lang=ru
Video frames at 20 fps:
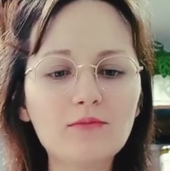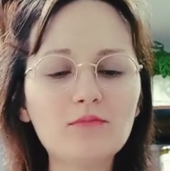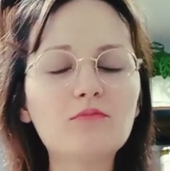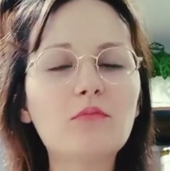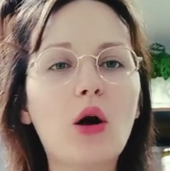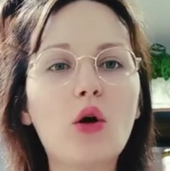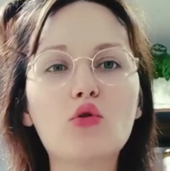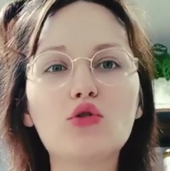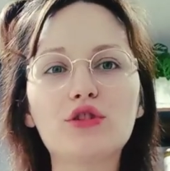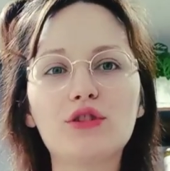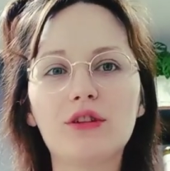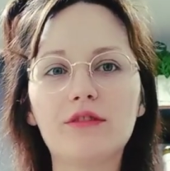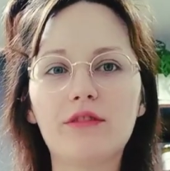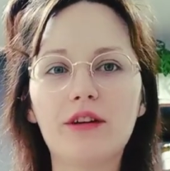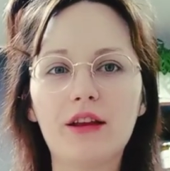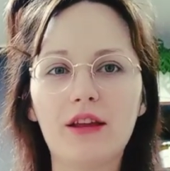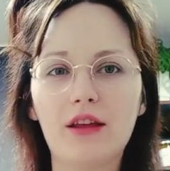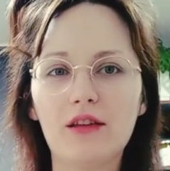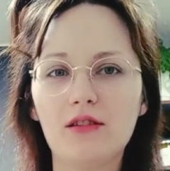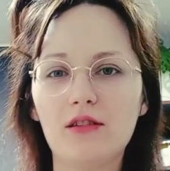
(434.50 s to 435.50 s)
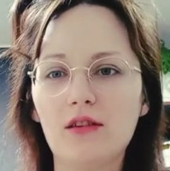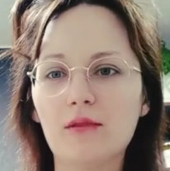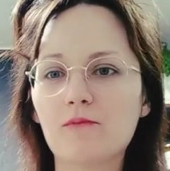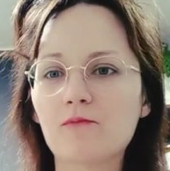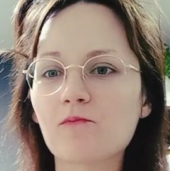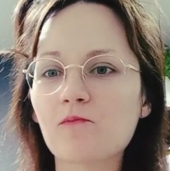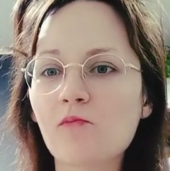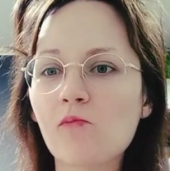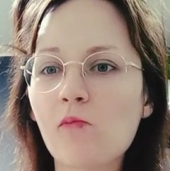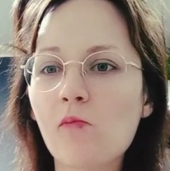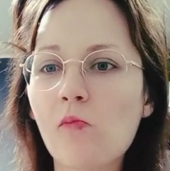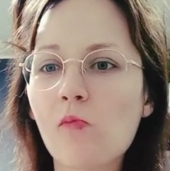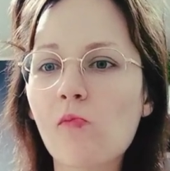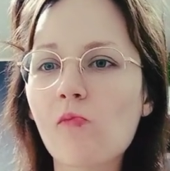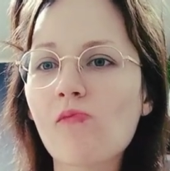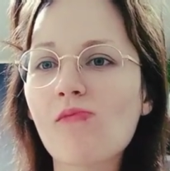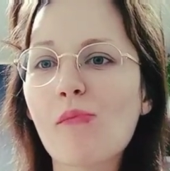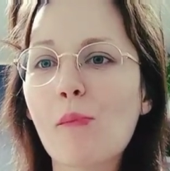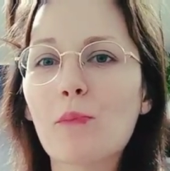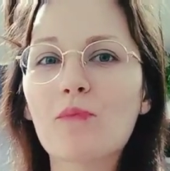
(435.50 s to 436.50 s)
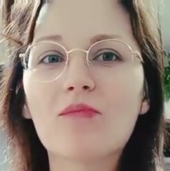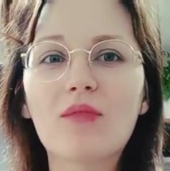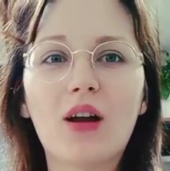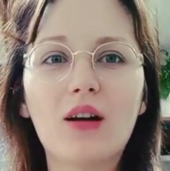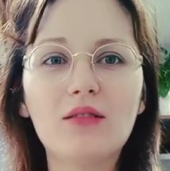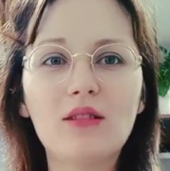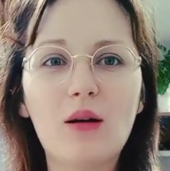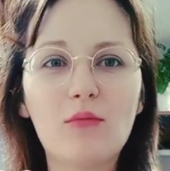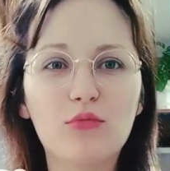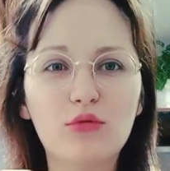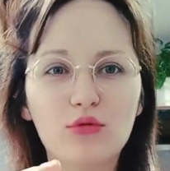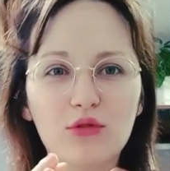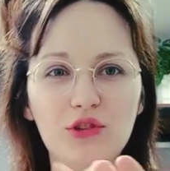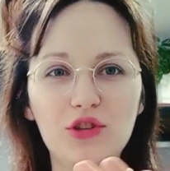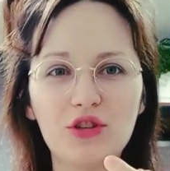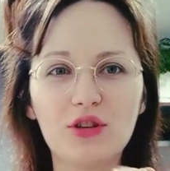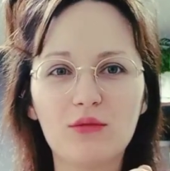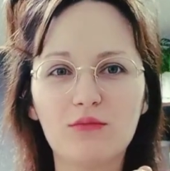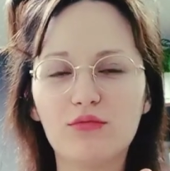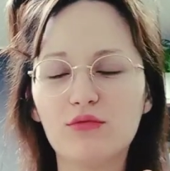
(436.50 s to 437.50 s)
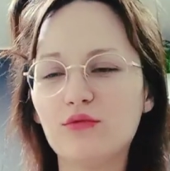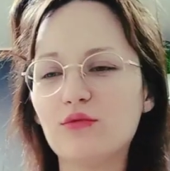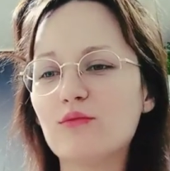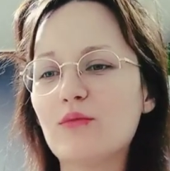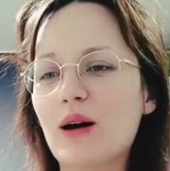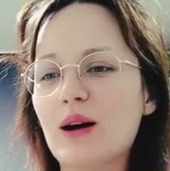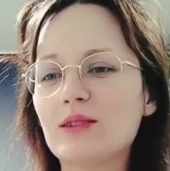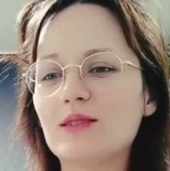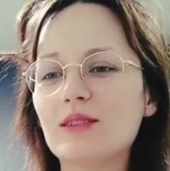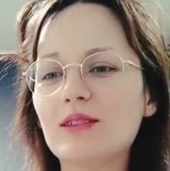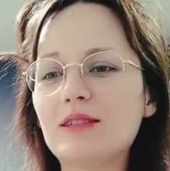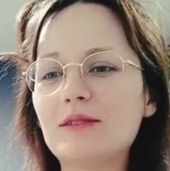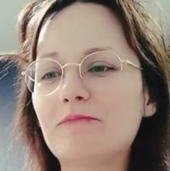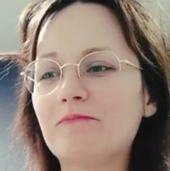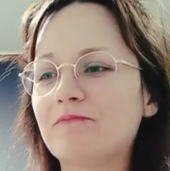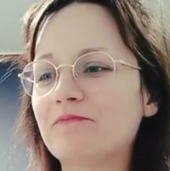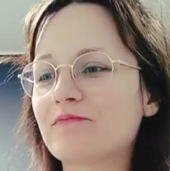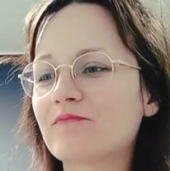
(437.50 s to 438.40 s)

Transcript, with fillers: похож на варенье. На булочке буду мазать.